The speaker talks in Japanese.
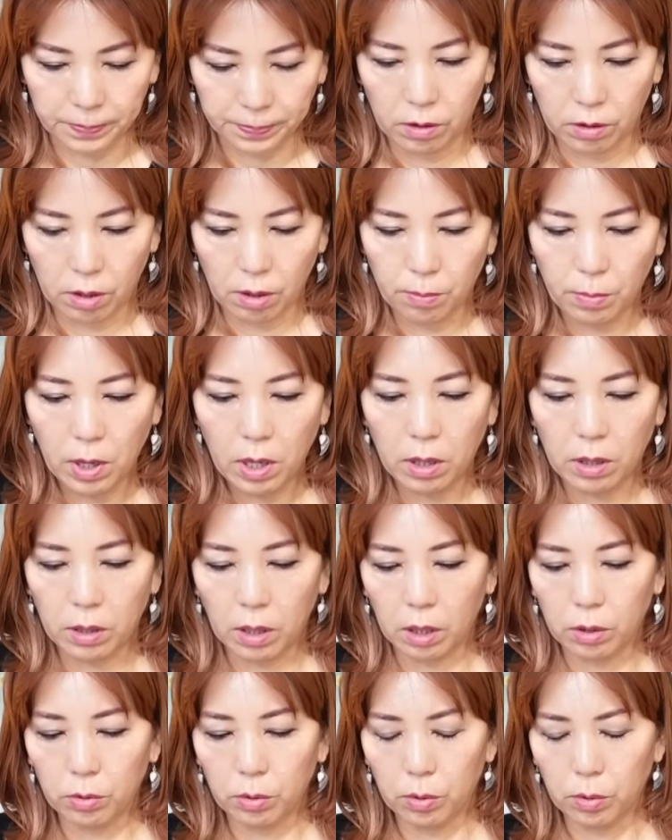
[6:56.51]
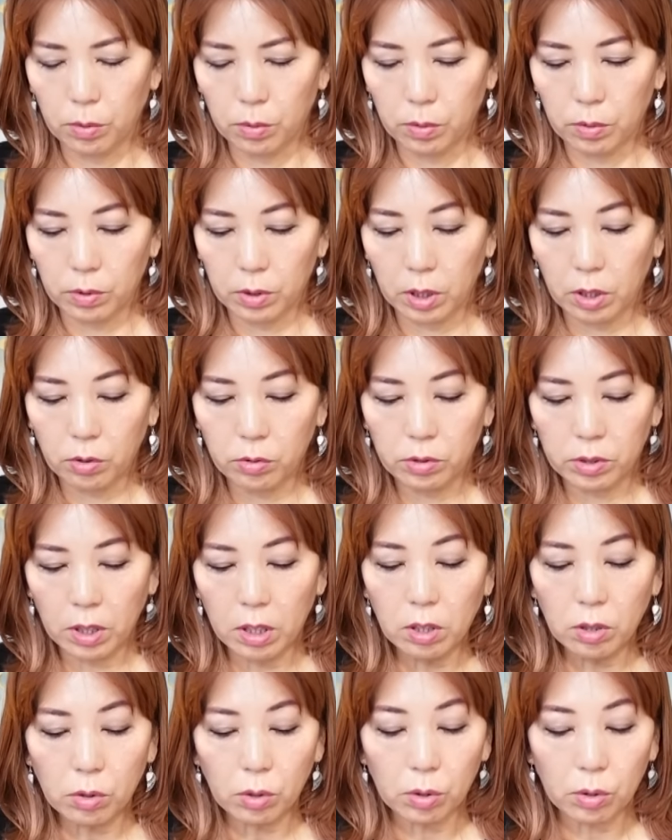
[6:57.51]
で気をつけ
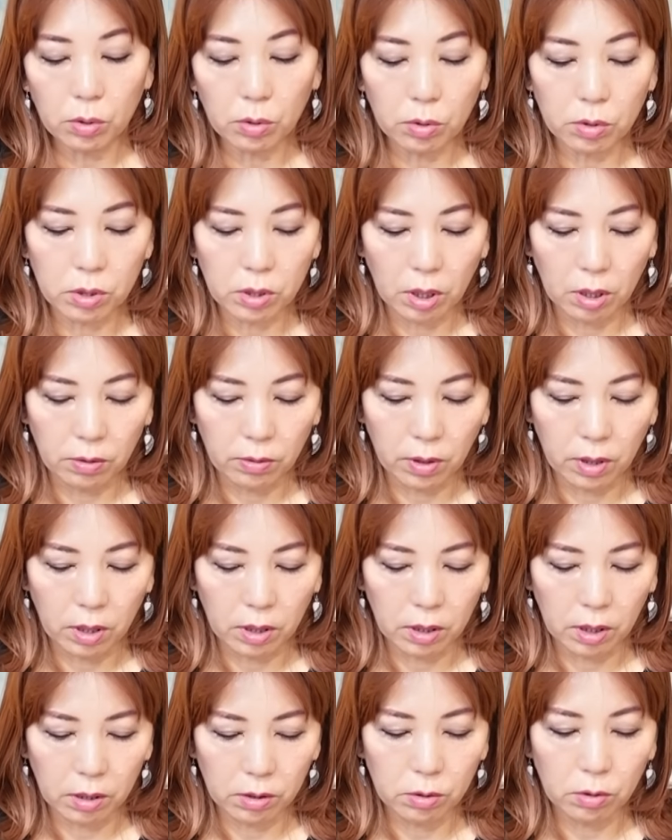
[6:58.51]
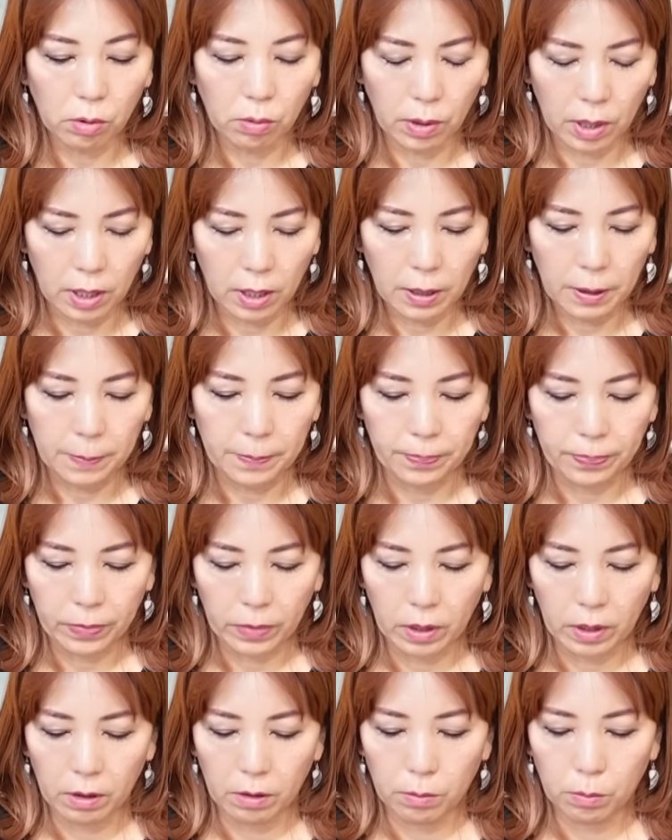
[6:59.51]
ることとして言われているのは、
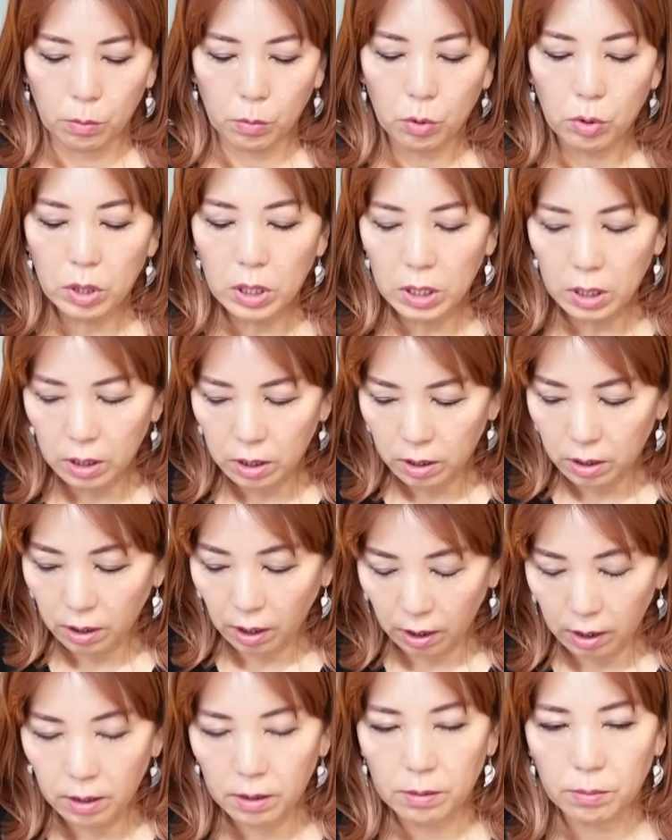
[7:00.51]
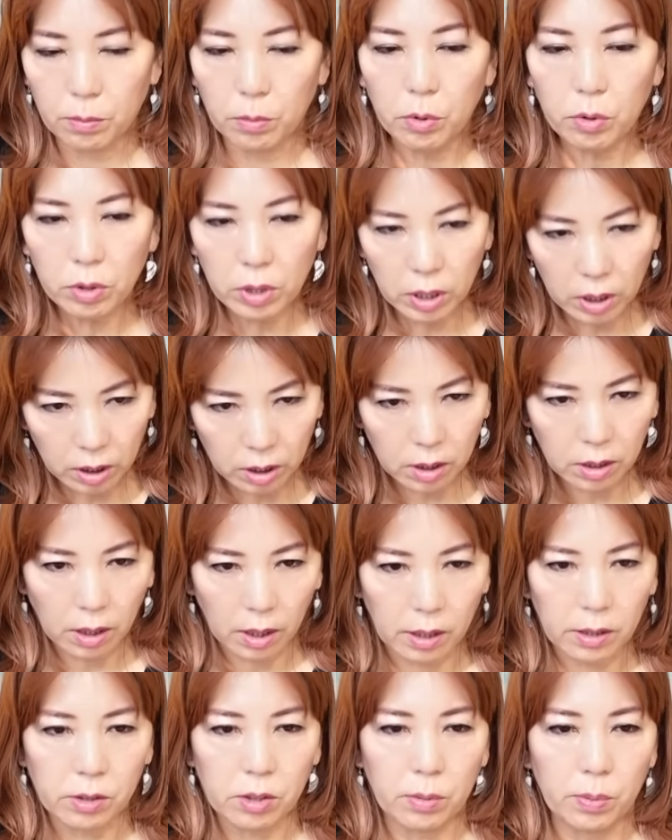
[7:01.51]
無理にね
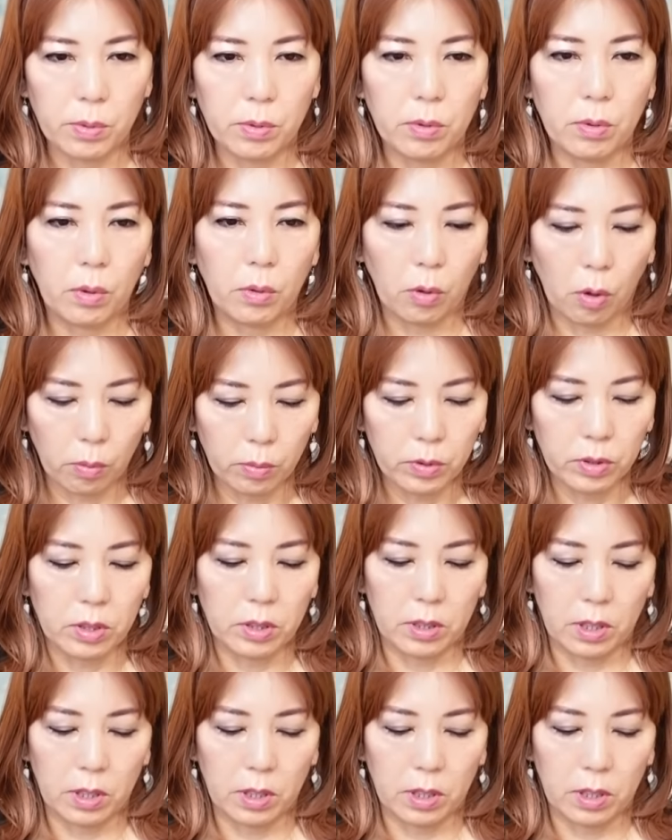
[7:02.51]
自分を鼓舞し